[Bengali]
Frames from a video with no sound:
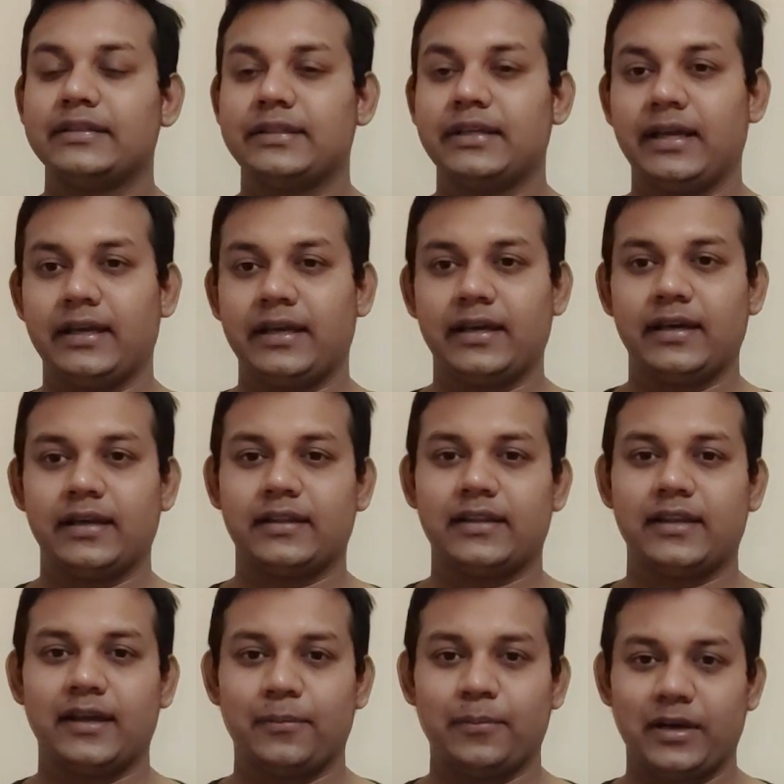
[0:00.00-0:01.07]
সেই
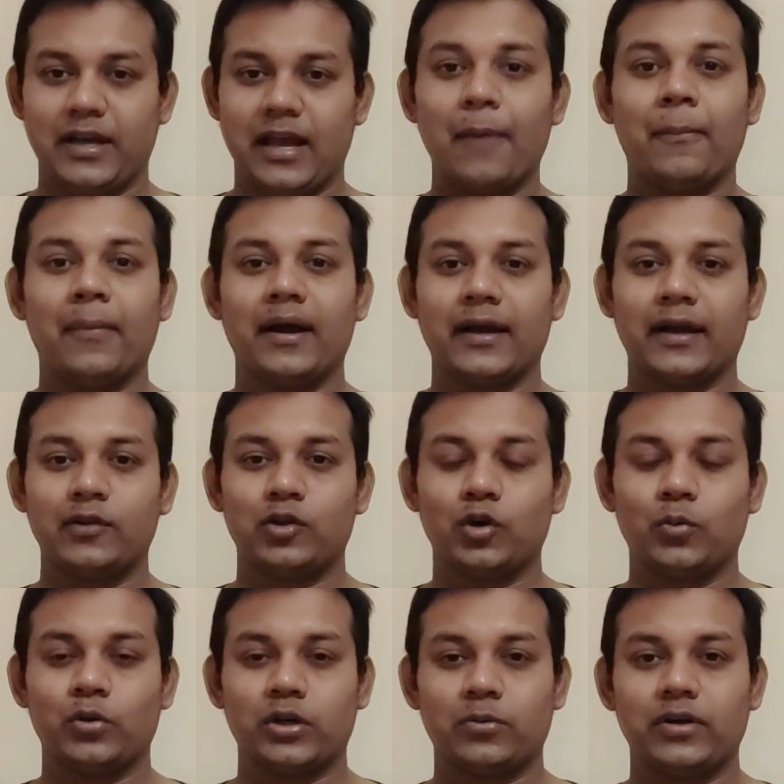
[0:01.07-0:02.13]
ক্ষেত্রে মানে আমরা কিন্তু
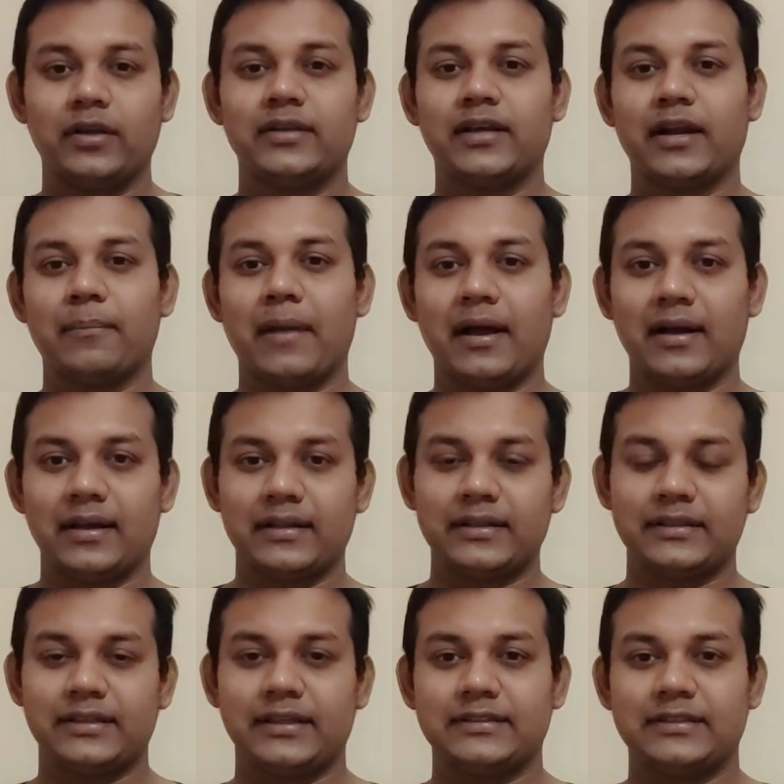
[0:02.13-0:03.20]
মোটামুটি যারা
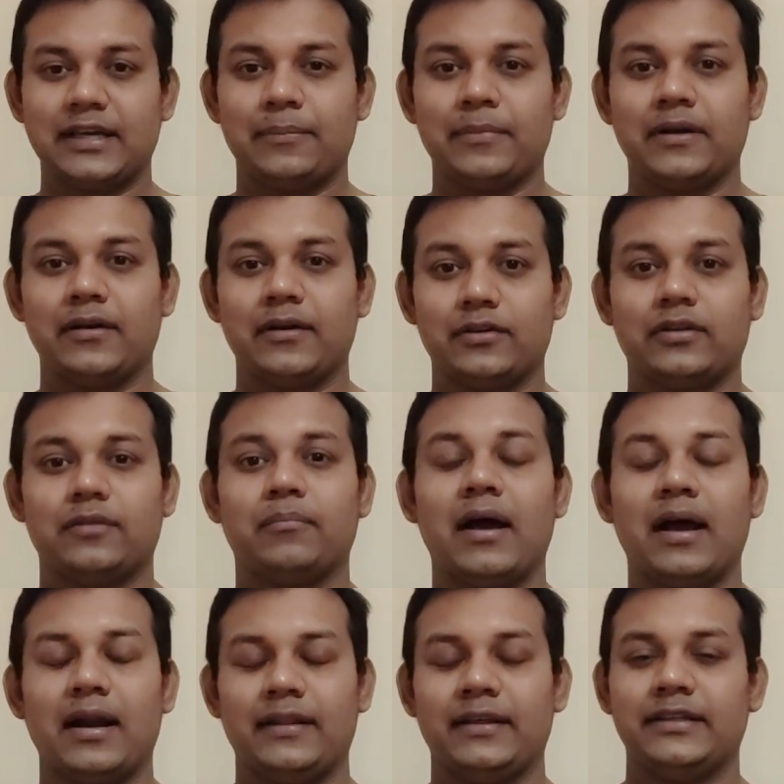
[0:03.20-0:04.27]
বাংলাদেশে আছে আমরা অর্থাৎ
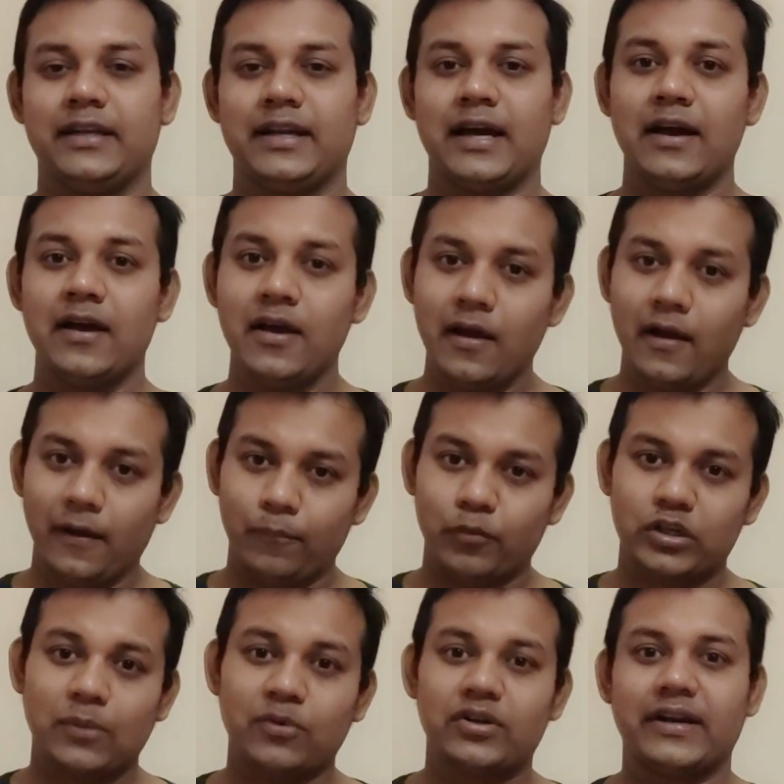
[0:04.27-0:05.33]
বাংলাদেশিরা
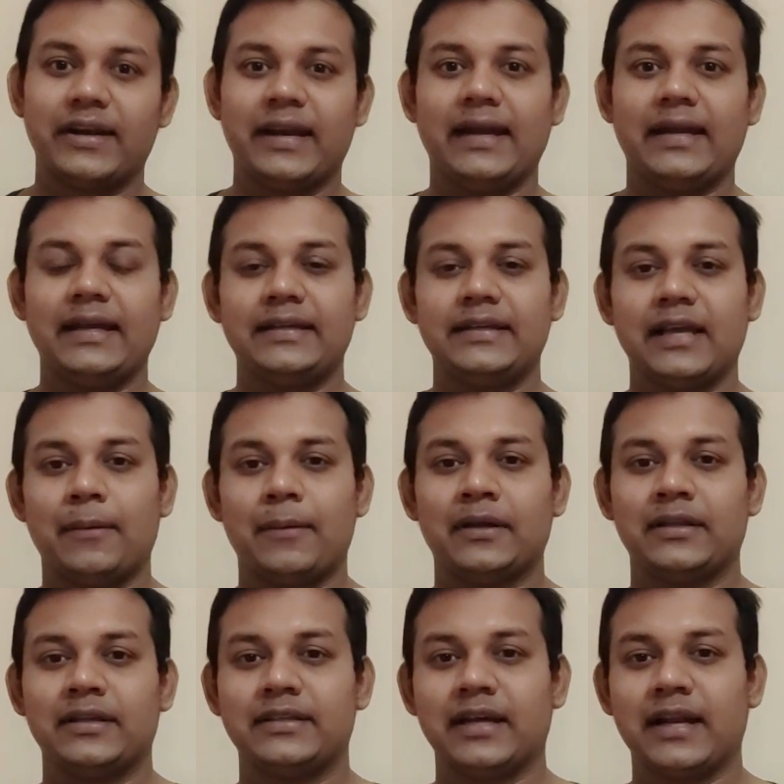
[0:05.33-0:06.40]
মোটামুটি রেডি যে
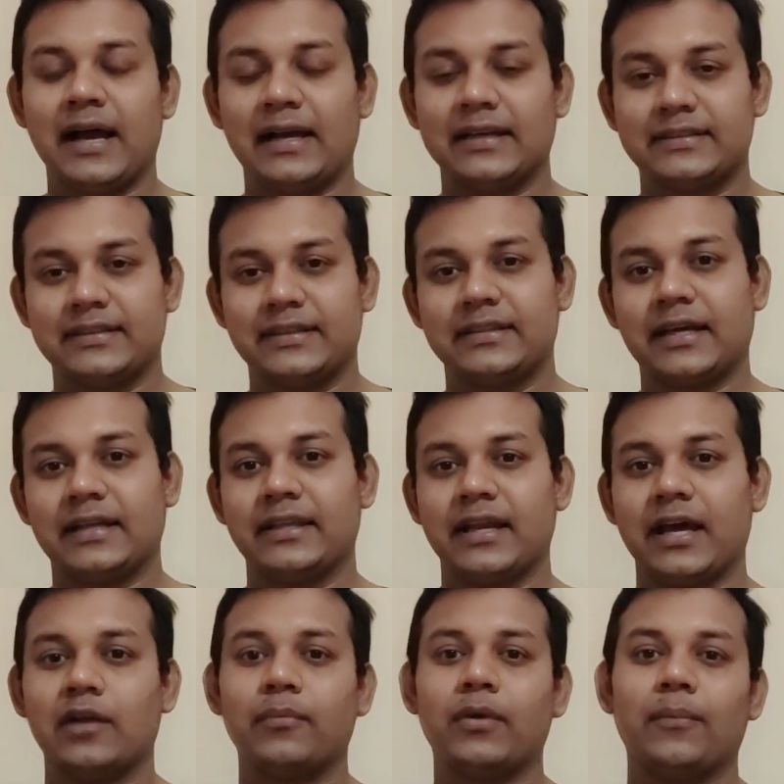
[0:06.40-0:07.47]
আমাদের যারা আছে তাদের
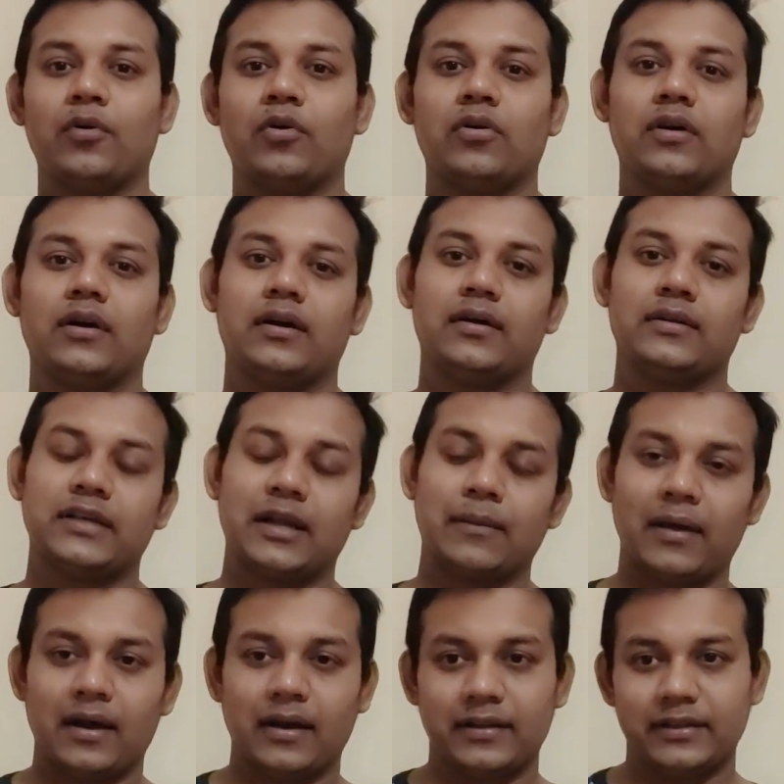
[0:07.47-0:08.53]
আনবে এবং যারা
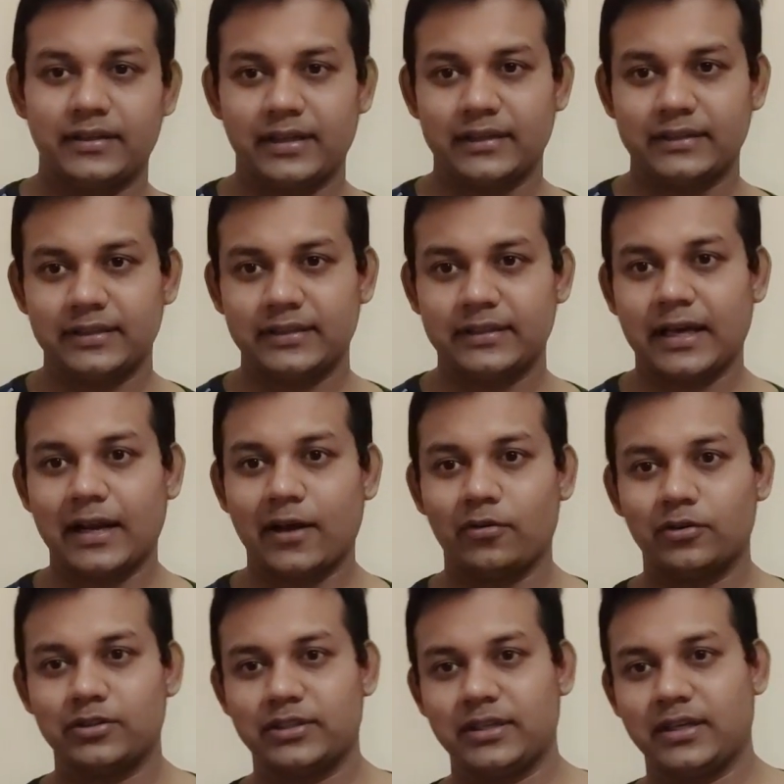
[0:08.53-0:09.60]
বাংলাদেশে আছে তারা
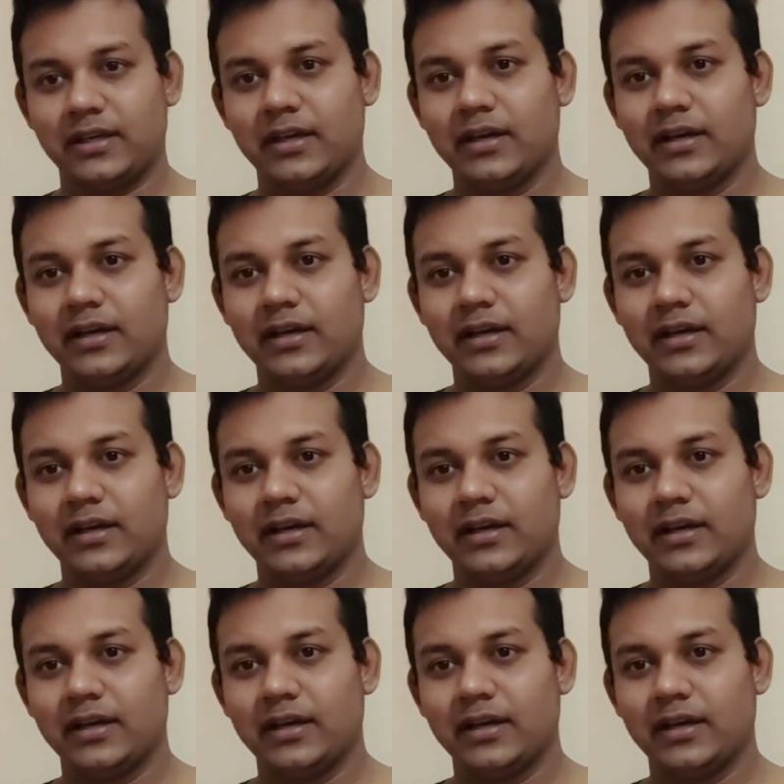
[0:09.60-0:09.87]
হচ্ছে